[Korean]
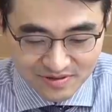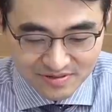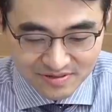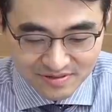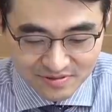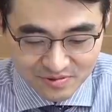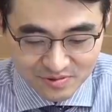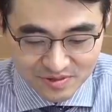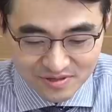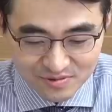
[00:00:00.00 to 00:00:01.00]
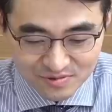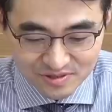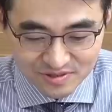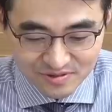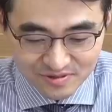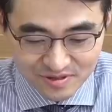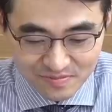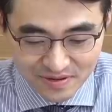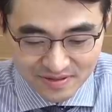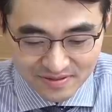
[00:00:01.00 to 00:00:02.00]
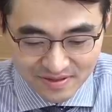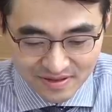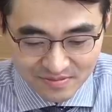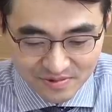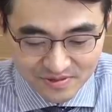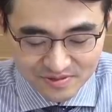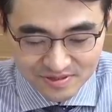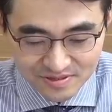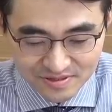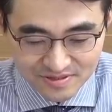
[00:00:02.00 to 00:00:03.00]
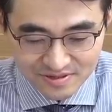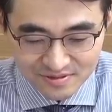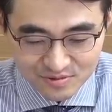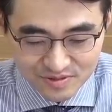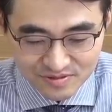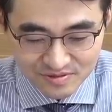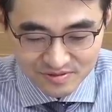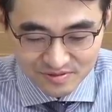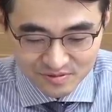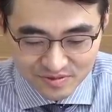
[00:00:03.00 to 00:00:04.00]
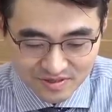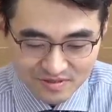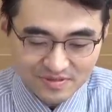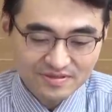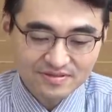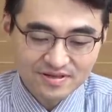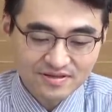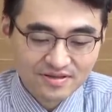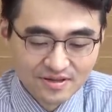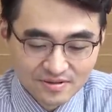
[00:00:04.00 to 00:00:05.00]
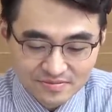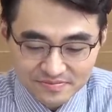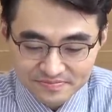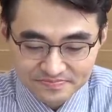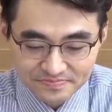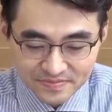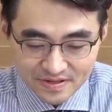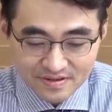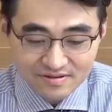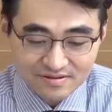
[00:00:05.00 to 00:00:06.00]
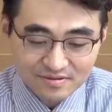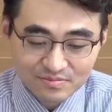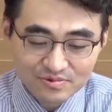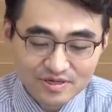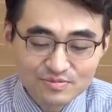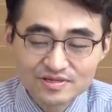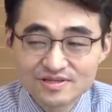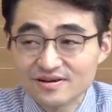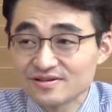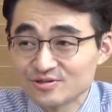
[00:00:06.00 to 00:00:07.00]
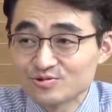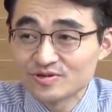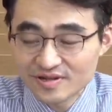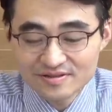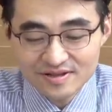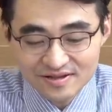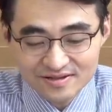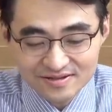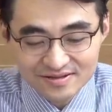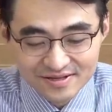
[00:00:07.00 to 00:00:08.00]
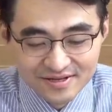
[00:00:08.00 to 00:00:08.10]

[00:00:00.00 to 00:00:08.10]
이제 코로나19 직격탄 받았다 뭐 이런 이제 기사들이 좀 있어서 좀 찾아봤는데 지금요? 네. 그러니까 뭐 이미 지나간 이슈긴 한데 네.